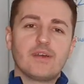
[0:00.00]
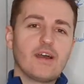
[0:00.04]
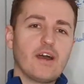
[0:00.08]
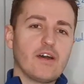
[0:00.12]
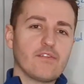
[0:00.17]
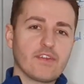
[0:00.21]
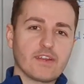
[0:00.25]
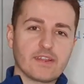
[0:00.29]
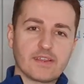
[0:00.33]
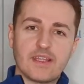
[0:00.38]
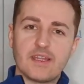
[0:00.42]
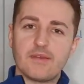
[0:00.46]

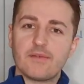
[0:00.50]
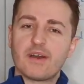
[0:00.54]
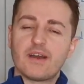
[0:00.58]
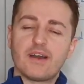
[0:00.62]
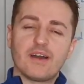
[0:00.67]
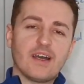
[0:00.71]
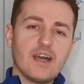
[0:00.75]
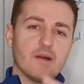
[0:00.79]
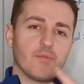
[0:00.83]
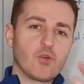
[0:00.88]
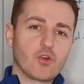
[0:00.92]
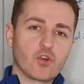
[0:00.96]

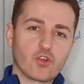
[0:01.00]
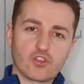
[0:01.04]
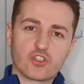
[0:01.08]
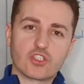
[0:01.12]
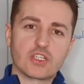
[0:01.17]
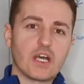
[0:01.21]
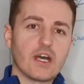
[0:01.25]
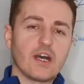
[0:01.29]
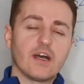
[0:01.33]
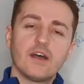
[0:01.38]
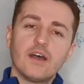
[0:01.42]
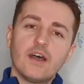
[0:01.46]
afectiva,
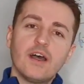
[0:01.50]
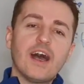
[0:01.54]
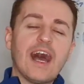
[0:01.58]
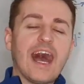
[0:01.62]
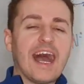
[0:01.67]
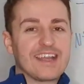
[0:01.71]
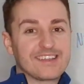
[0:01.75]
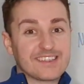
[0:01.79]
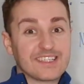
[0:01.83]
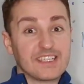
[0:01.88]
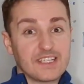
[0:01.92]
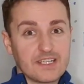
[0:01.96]
amorosa,
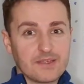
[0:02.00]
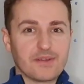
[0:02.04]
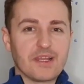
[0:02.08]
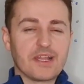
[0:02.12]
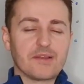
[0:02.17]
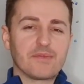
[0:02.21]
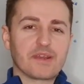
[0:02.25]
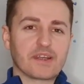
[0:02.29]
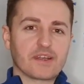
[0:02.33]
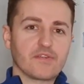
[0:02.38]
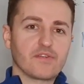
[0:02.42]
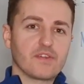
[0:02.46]
a ese
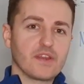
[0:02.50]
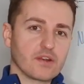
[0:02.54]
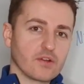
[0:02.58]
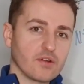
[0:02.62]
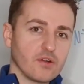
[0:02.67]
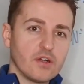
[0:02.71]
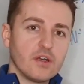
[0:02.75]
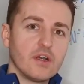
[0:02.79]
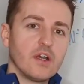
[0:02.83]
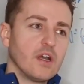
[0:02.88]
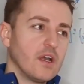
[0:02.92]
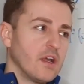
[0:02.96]
nivel me
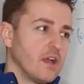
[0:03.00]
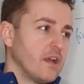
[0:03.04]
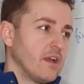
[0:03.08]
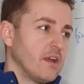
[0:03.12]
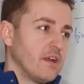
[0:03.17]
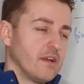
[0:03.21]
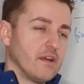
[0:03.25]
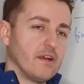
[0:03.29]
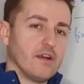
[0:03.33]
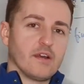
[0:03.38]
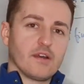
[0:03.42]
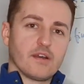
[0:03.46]
refiero.
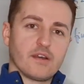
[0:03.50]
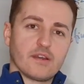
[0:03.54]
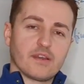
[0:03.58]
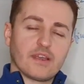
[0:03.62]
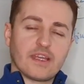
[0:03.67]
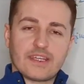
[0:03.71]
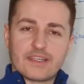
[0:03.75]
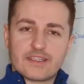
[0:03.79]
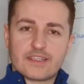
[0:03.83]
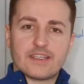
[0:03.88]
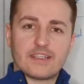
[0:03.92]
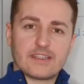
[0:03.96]
Eh,
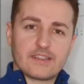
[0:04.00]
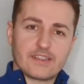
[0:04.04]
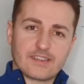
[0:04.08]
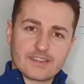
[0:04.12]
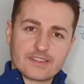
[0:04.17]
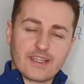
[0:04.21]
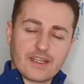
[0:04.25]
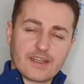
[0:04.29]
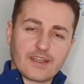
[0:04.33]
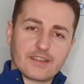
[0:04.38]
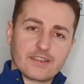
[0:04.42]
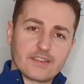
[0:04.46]
en,
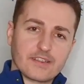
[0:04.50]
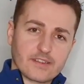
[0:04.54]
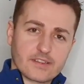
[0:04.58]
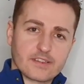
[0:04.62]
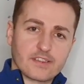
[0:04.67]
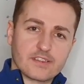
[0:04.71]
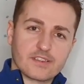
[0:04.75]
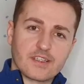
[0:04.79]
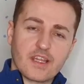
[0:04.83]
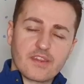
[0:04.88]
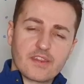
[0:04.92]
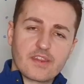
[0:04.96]
esta
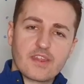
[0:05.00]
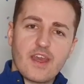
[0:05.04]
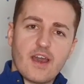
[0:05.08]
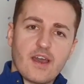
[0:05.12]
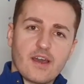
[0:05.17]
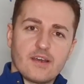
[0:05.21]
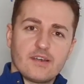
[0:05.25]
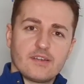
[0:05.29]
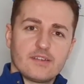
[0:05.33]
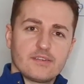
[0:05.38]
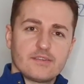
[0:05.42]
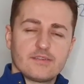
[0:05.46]

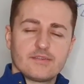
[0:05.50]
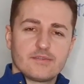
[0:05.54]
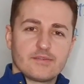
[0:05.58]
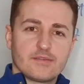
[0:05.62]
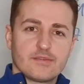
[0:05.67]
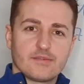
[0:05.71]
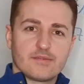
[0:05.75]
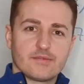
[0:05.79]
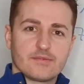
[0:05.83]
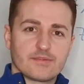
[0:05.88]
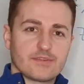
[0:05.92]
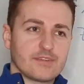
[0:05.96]
existencia.
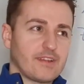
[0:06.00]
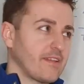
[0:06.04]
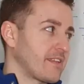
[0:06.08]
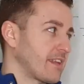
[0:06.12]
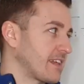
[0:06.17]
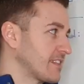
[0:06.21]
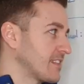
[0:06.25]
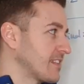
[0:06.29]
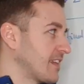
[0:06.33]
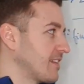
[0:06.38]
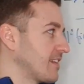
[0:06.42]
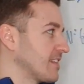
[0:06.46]

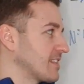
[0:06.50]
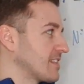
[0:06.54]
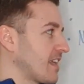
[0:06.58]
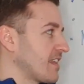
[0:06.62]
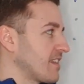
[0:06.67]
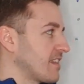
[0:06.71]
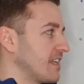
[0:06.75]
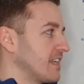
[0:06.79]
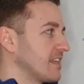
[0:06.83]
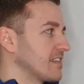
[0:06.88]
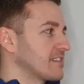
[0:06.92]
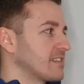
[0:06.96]
Tendrás que
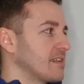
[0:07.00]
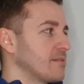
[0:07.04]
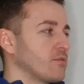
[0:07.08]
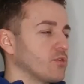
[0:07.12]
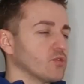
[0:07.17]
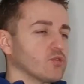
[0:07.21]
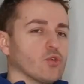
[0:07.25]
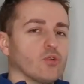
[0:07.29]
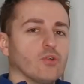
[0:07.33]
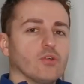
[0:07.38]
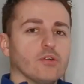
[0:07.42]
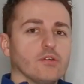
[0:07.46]
deshacer este
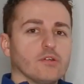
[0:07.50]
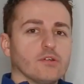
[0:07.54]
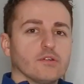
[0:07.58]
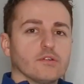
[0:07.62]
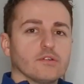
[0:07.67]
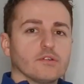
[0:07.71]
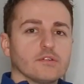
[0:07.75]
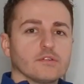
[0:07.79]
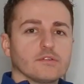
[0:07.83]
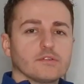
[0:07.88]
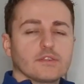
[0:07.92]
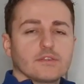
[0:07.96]

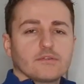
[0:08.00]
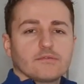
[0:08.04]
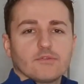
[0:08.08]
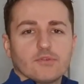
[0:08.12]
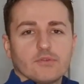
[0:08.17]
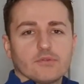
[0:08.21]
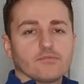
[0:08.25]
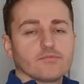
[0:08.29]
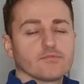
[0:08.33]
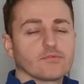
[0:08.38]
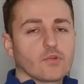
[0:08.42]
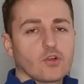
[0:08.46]
voto,
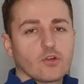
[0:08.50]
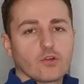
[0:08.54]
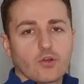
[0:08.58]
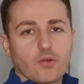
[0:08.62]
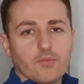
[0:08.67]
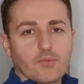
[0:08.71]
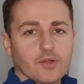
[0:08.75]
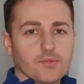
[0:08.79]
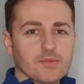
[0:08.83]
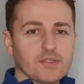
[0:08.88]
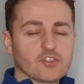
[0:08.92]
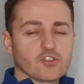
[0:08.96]

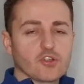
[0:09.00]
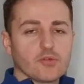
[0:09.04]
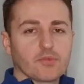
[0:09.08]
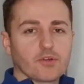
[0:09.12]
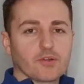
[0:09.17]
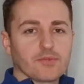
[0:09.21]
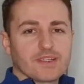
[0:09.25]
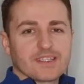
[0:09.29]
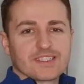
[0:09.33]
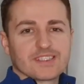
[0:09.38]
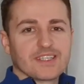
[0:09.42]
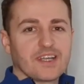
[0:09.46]
compromiso,
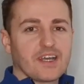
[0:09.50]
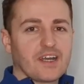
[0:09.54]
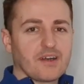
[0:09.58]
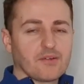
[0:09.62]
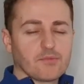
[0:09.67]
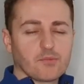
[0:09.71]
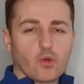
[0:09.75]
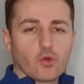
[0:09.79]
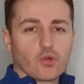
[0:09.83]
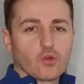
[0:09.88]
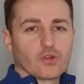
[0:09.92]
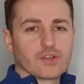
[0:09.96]

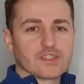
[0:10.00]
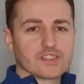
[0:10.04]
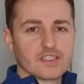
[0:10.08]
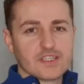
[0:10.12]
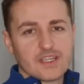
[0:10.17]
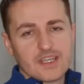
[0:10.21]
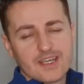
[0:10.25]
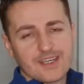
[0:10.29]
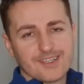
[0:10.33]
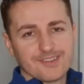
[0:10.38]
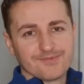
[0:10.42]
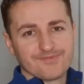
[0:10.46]
promesa o lo que
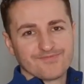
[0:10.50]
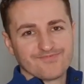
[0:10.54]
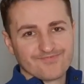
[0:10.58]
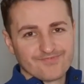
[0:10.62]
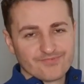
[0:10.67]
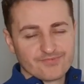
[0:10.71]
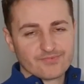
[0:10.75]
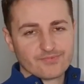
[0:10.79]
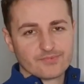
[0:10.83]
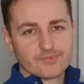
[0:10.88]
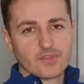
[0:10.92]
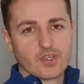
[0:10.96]
sea.
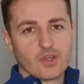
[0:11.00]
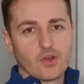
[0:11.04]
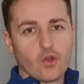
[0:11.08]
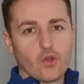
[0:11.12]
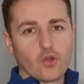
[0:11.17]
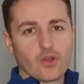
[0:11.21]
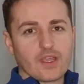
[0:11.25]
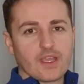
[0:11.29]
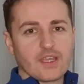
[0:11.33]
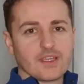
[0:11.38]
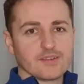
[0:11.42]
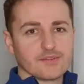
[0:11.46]

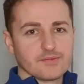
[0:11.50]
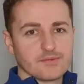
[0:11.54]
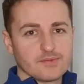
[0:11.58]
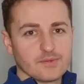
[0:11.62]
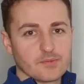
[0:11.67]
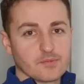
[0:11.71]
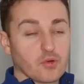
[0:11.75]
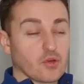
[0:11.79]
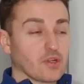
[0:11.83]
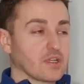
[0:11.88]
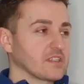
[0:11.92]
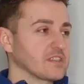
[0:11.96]
¿O qué?
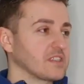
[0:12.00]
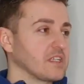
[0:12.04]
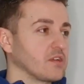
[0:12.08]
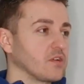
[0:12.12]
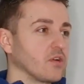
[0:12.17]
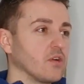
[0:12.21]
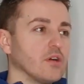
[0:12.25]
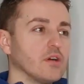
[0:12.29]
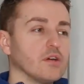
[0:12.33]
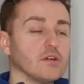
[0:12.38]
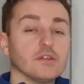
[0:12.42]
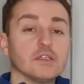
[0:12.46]
Porque si
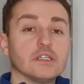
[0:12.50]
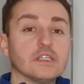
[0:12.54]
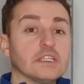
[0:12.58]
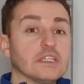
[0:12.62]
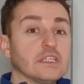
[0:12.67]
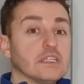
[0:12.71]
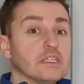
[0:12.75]
no,